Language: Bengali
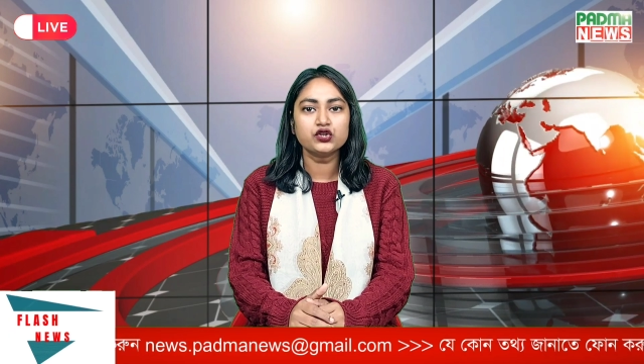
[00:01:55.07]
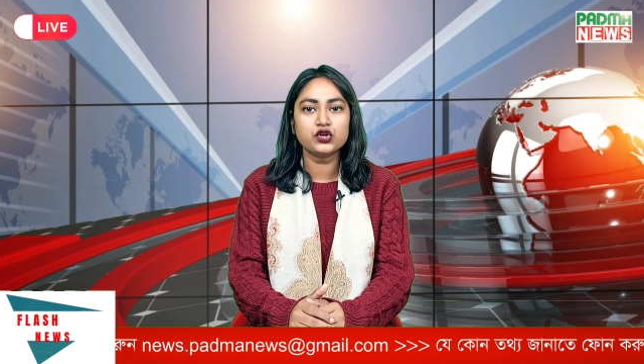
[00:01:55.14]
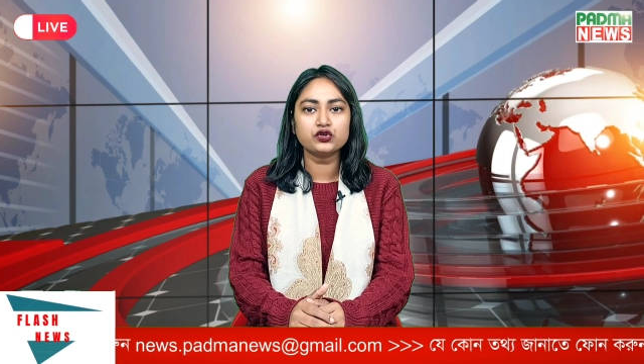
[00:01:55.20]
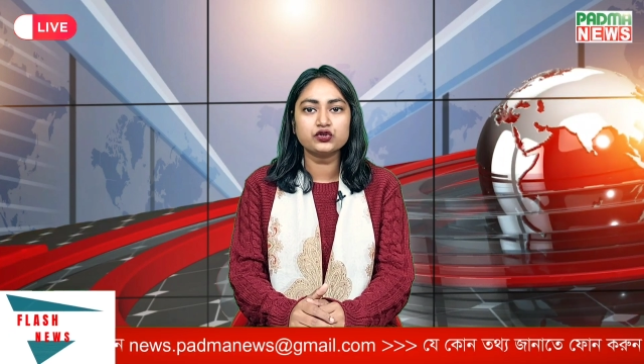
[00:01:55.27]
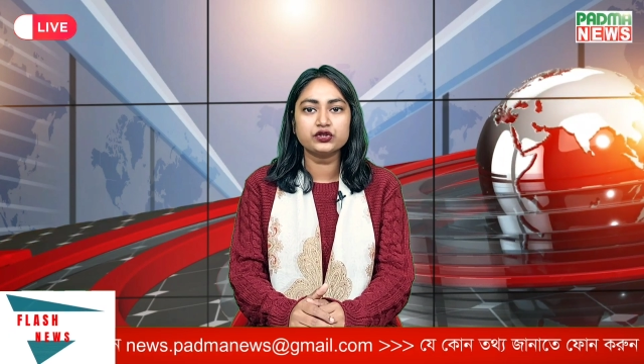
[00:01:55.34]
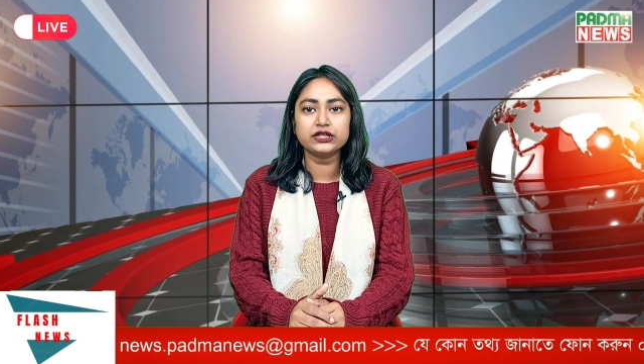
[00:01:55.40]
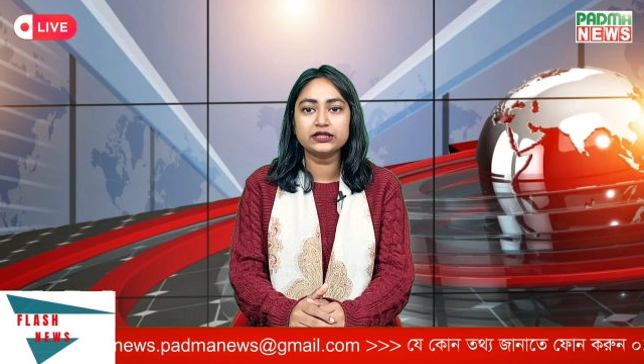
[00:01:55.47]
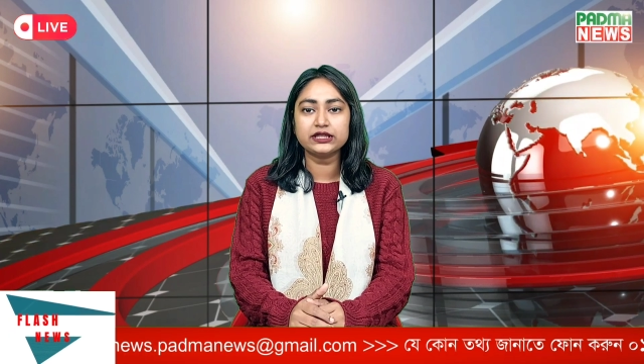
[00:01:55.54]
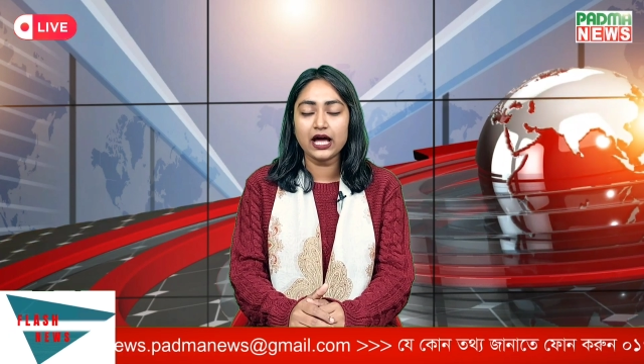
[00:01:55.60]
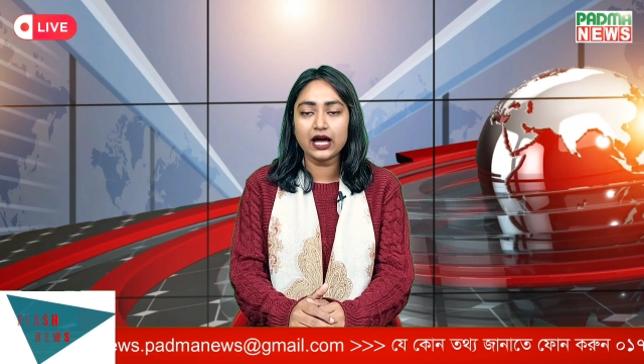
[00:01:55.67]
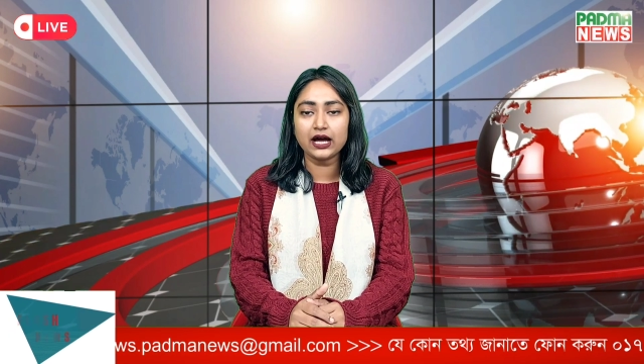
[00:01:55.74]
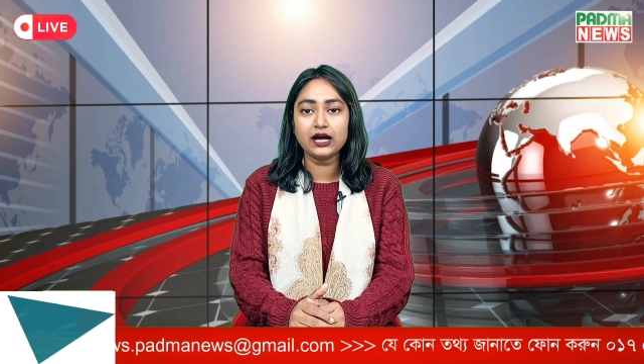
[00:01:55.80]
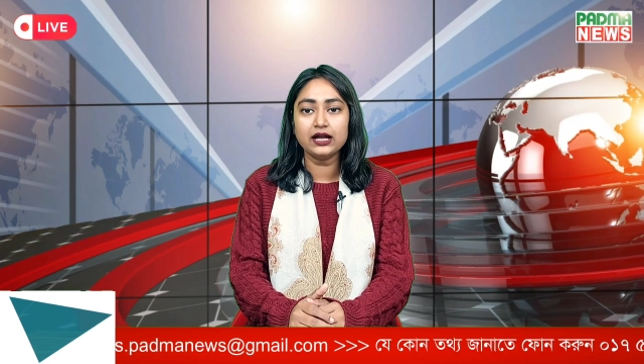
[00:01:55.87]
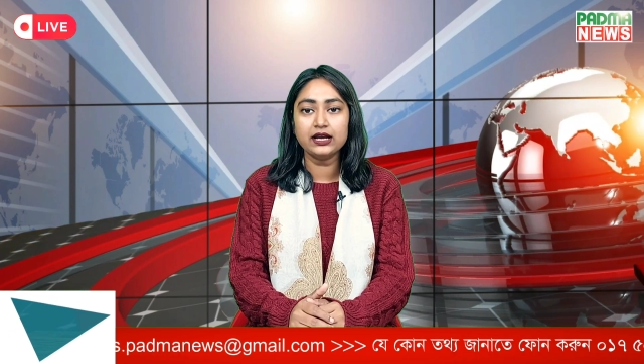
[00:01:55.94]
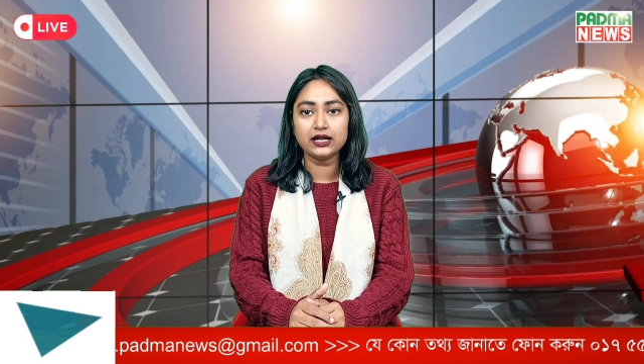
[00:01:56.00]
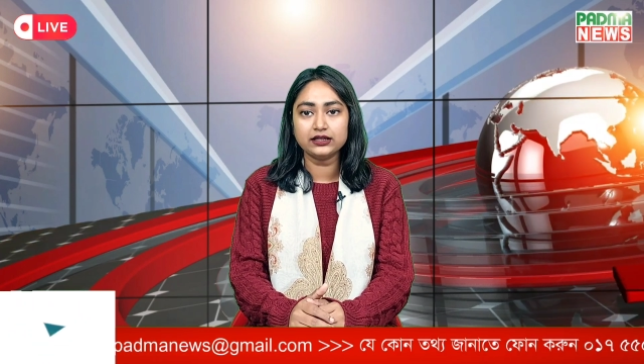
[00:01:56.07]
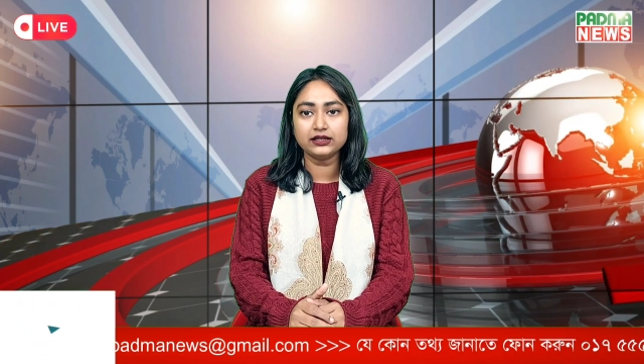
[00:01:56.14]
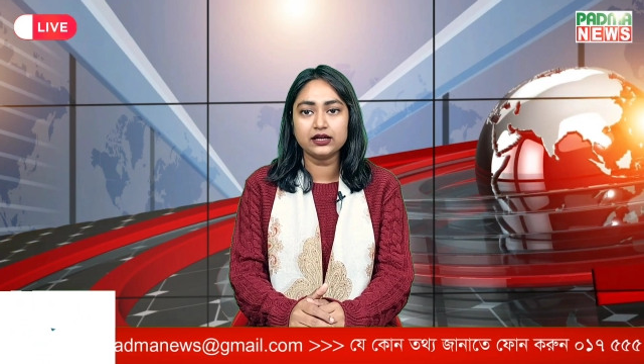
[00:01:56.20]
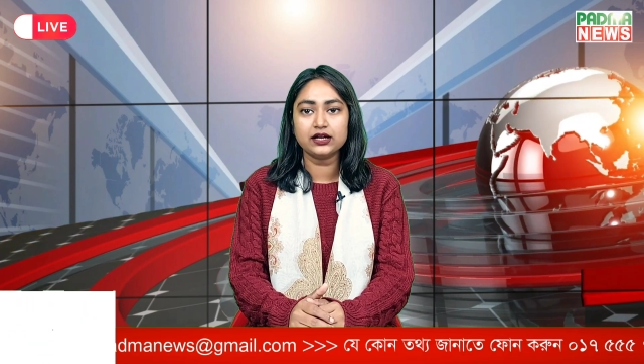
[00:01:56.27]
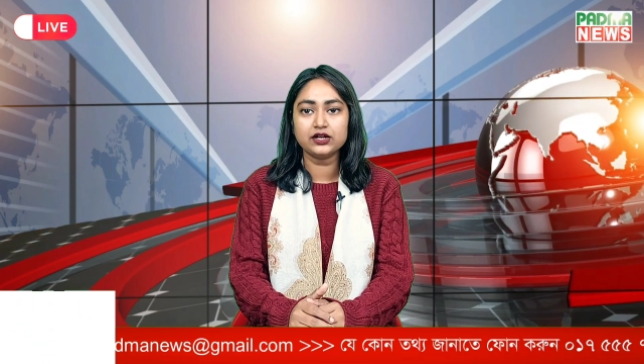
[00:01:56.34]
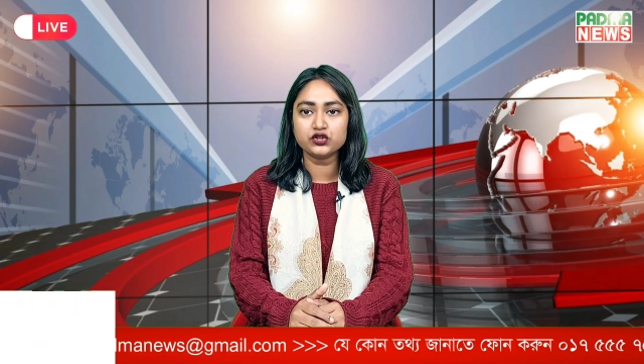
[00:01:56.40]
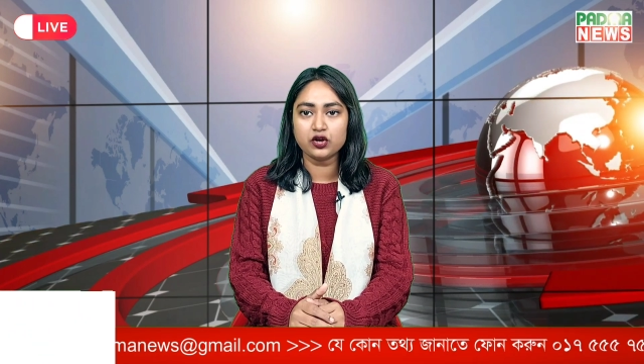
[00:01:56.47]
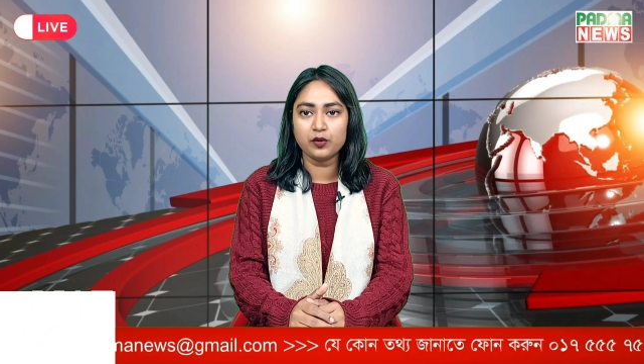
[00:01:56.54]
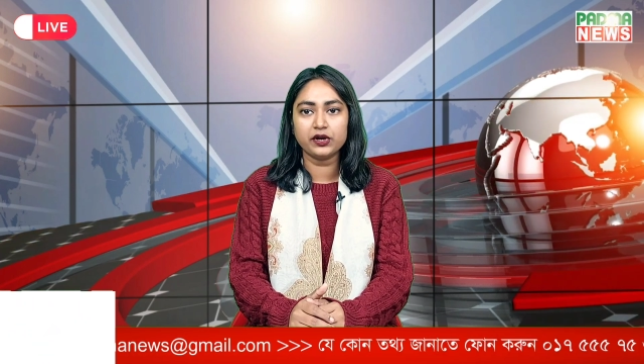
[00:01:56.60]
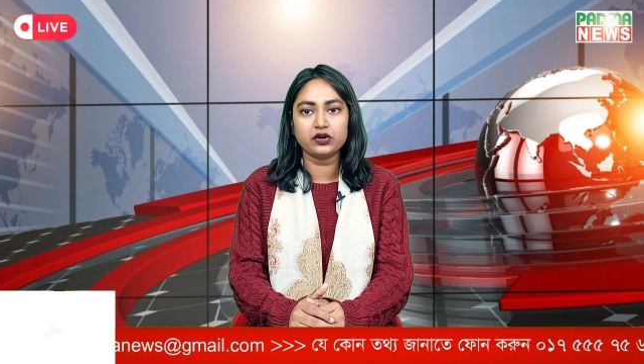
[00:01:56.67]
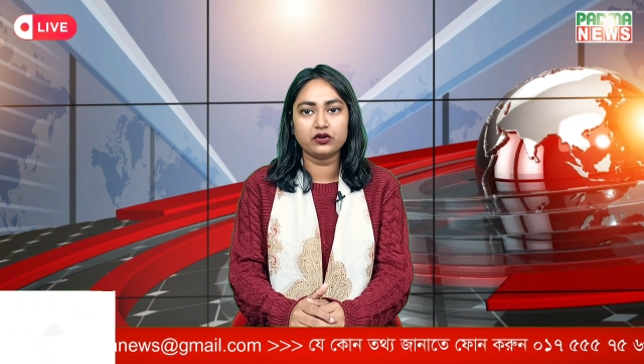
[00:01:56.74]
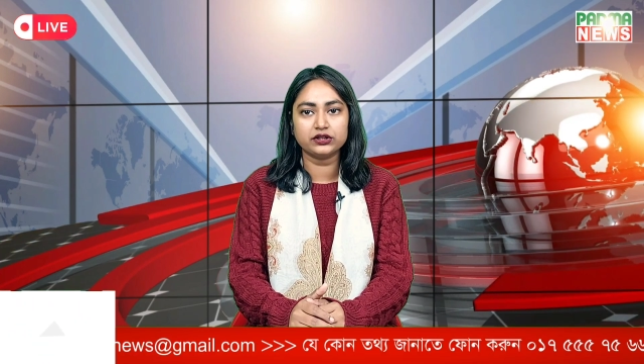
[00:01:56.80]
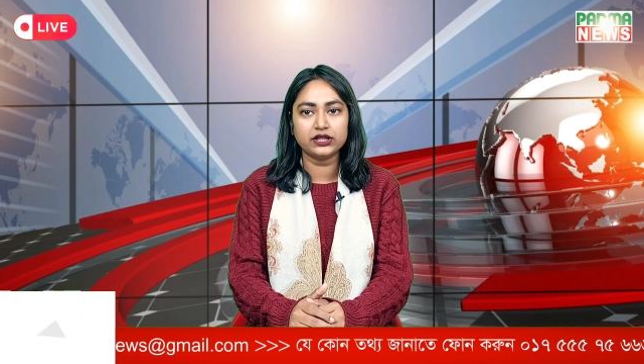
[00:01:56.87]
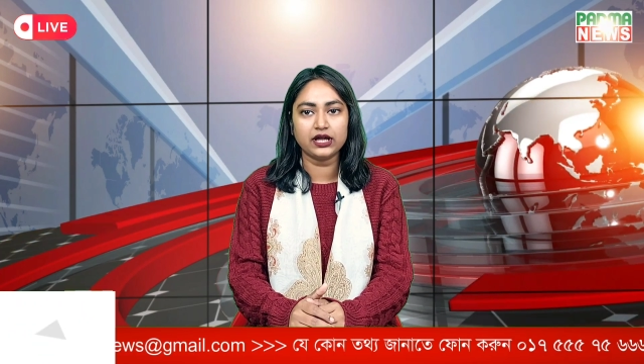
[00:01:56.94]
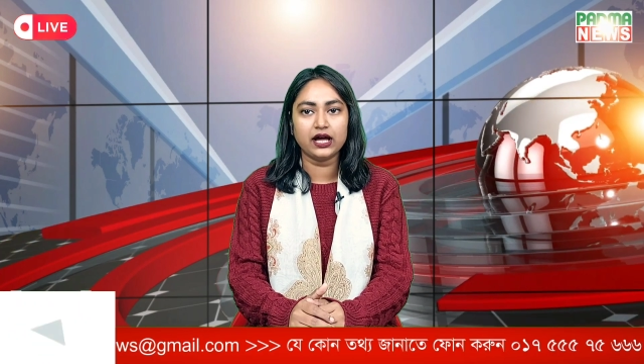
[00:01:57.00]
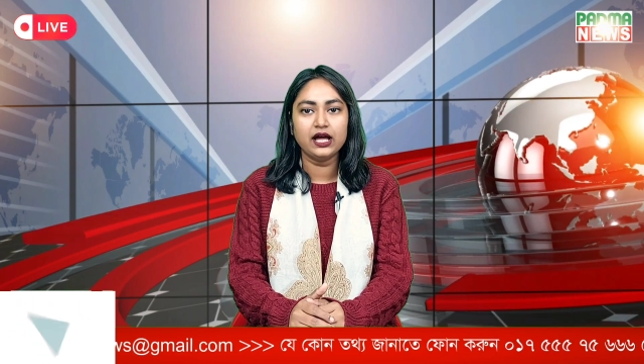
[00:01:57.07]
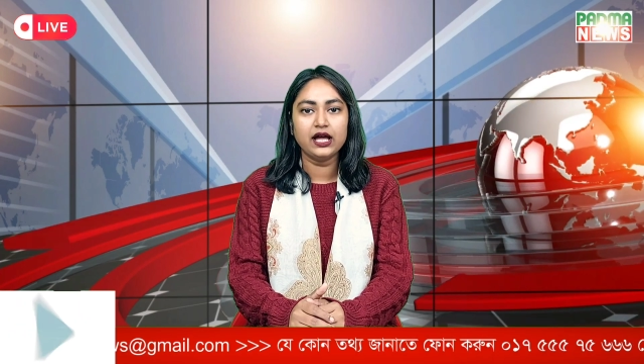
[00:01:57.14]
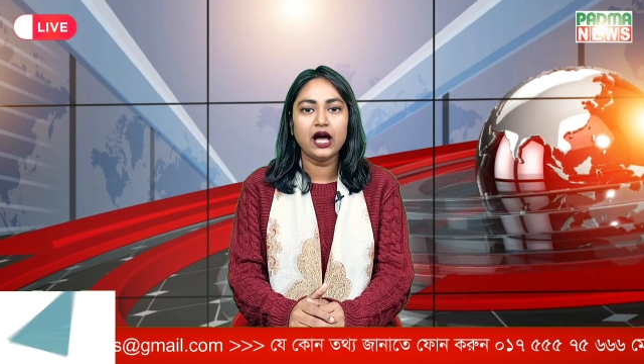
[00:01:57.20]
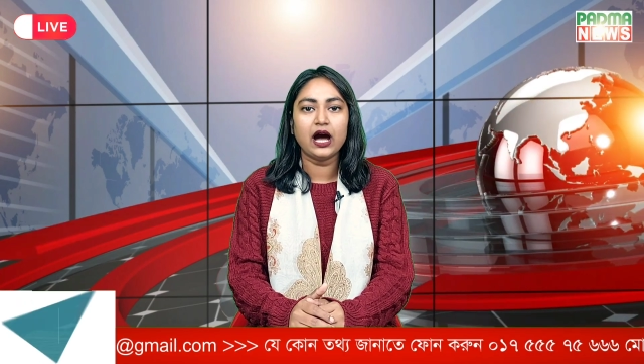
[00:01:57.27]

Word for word: সংসদে থাকা না থাকা সমান কথা